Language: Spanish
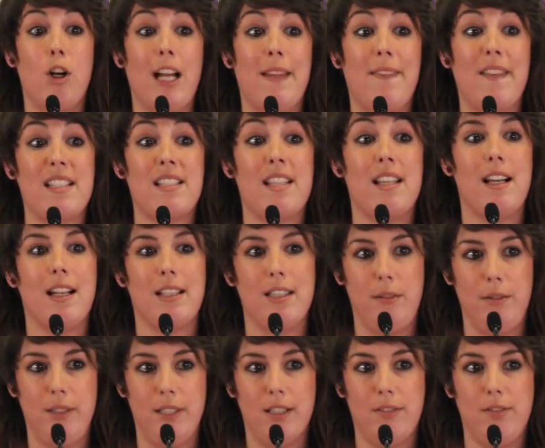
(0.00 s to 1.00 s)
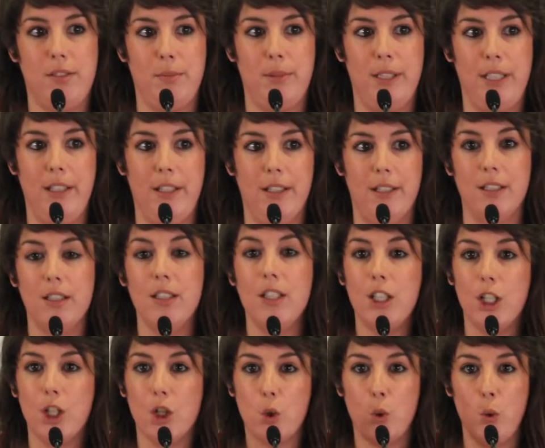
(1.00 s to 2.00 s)
la tasa de actividad femenina.
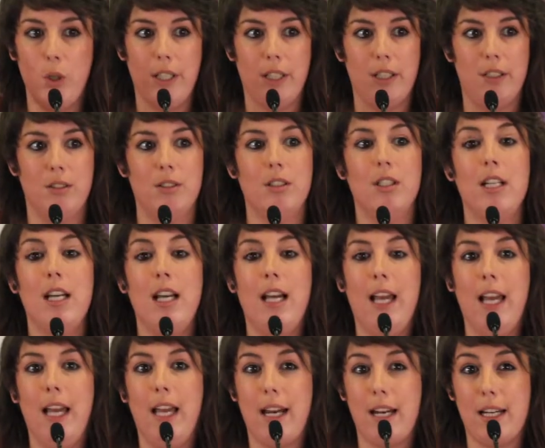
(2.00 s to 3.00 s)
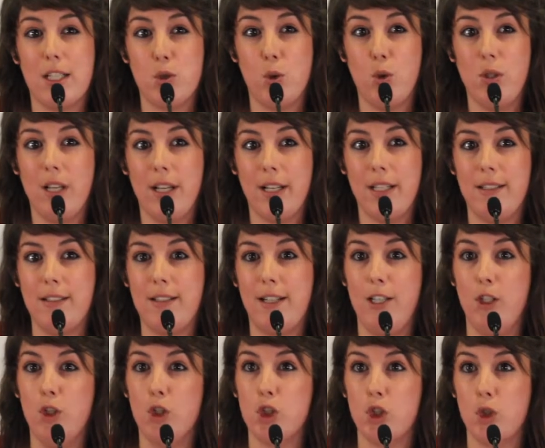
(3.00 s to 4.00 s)
Cuidado. Eh, resulta que entre
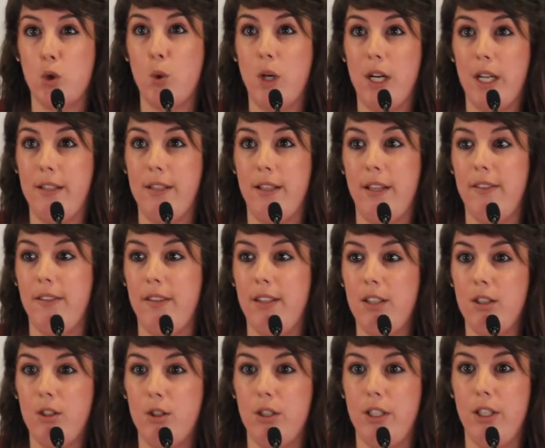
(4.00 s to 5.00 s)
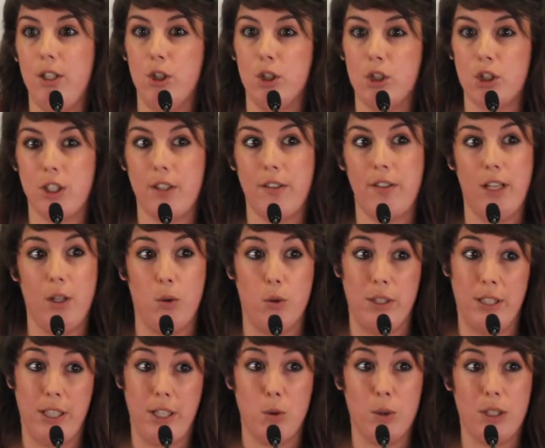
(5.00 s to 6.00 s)
los 45 y los
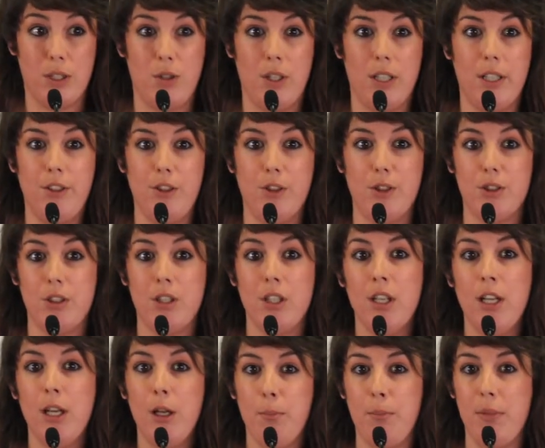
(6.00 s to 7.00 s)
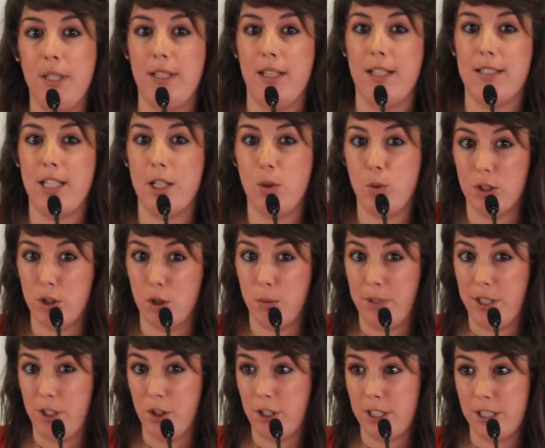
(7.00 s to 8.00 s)
54 años, mientras hay 4
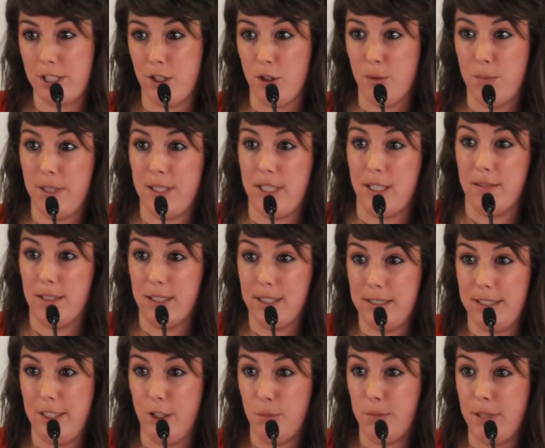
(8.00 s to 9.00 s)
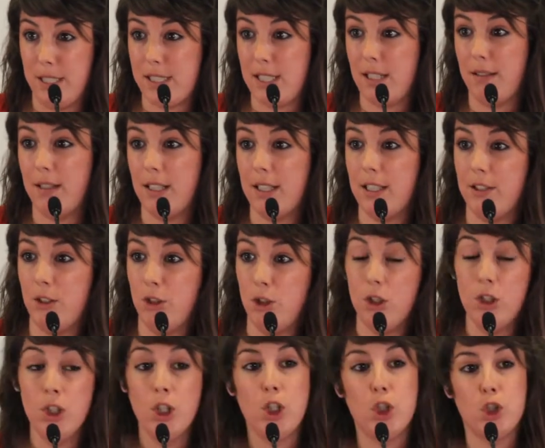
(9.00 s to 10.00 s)
millones de, hombres de hombres trabajando,
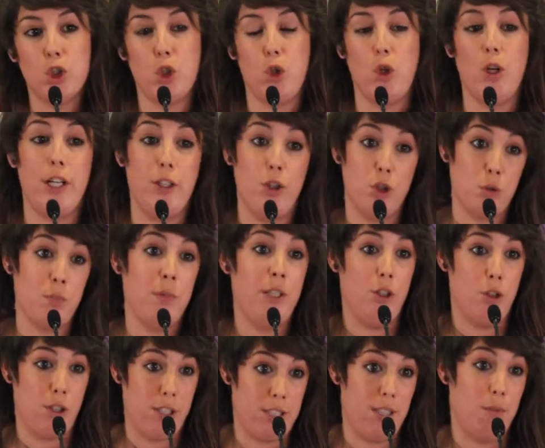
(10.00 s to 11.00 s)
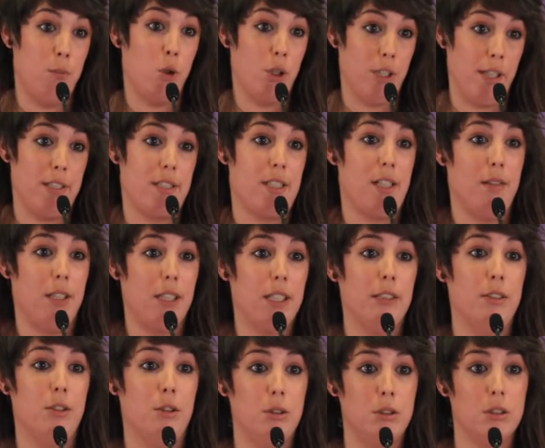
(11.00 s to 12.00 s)
solo hay 2 millones de mujeres
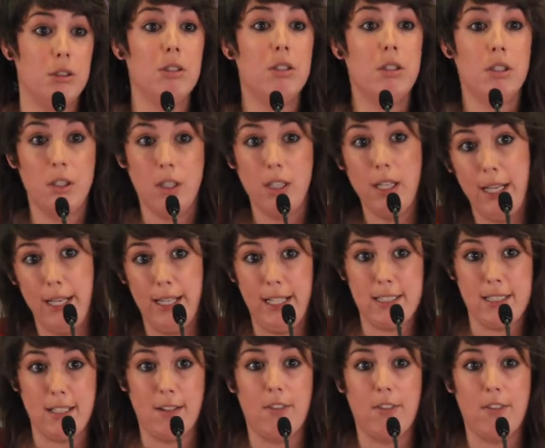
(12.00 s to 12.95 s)
trabajando, ¿no? En esa